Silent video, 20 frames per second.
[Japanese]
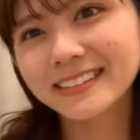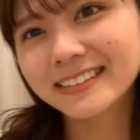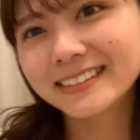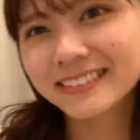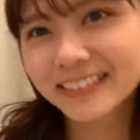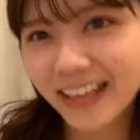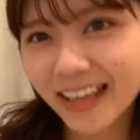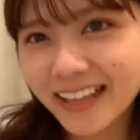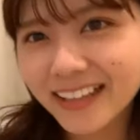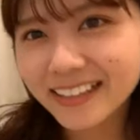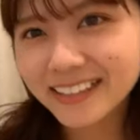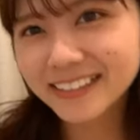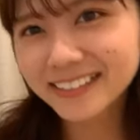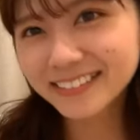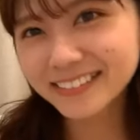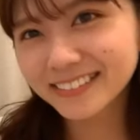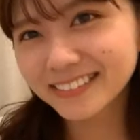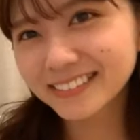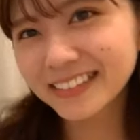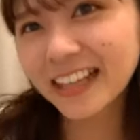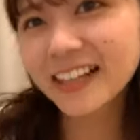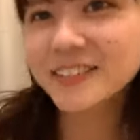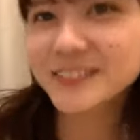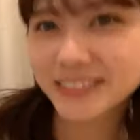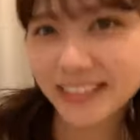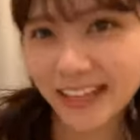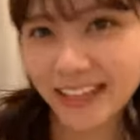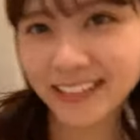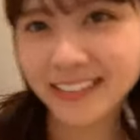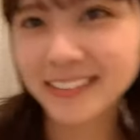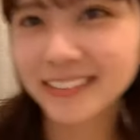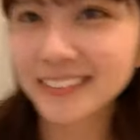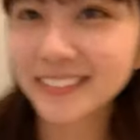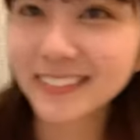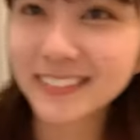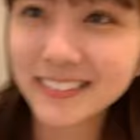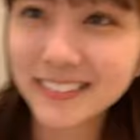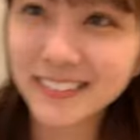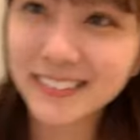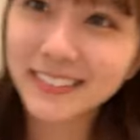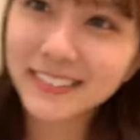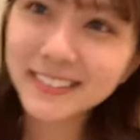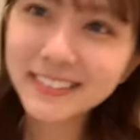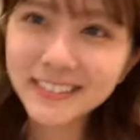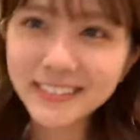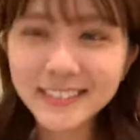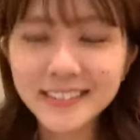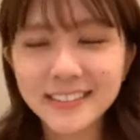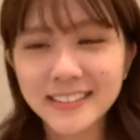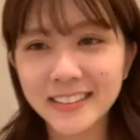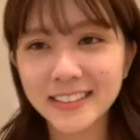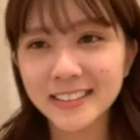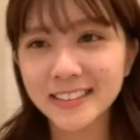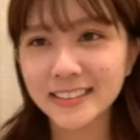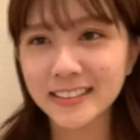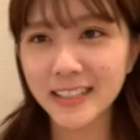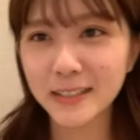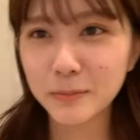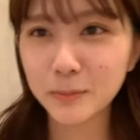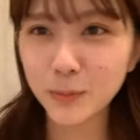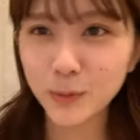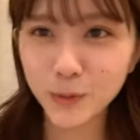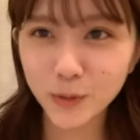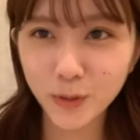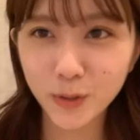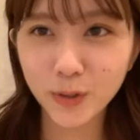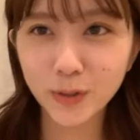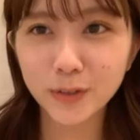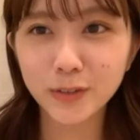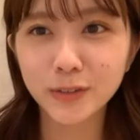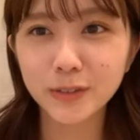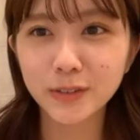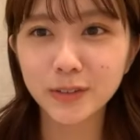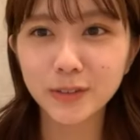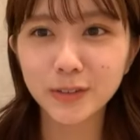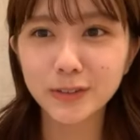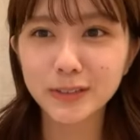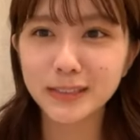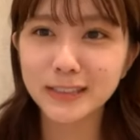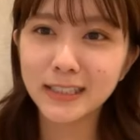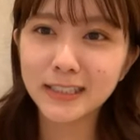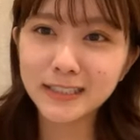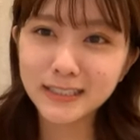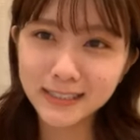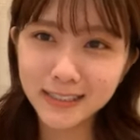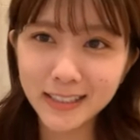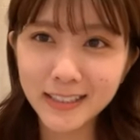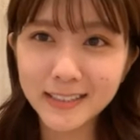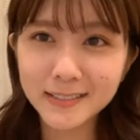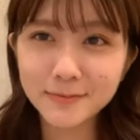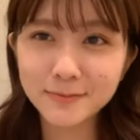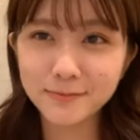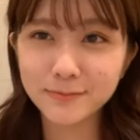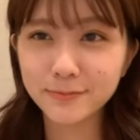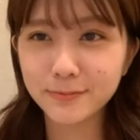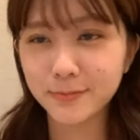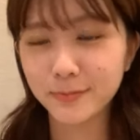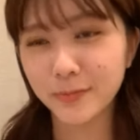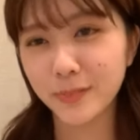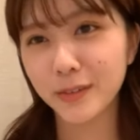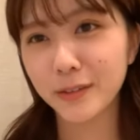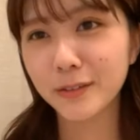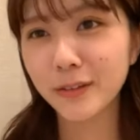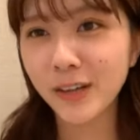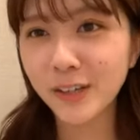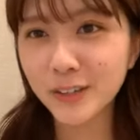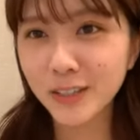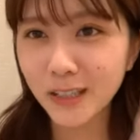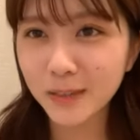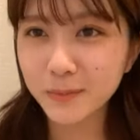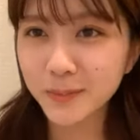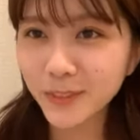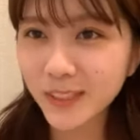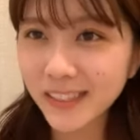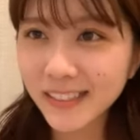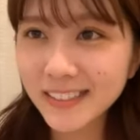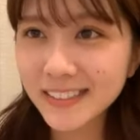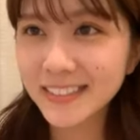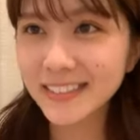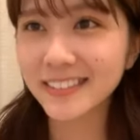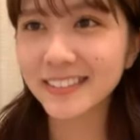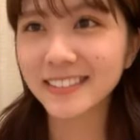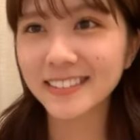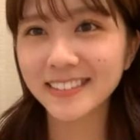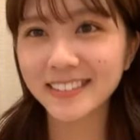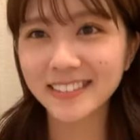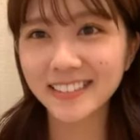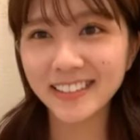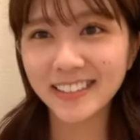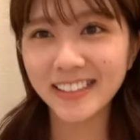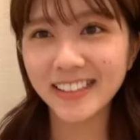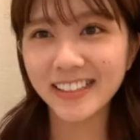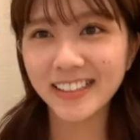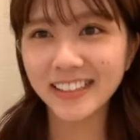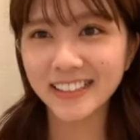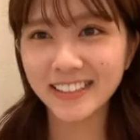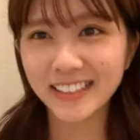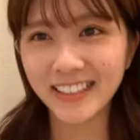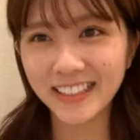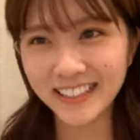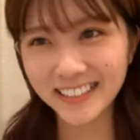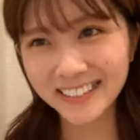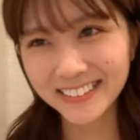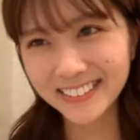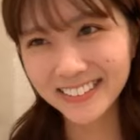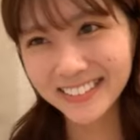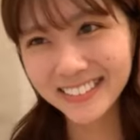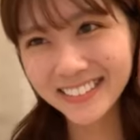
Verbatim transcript: ねなので新参者全然ウェルカムです言い方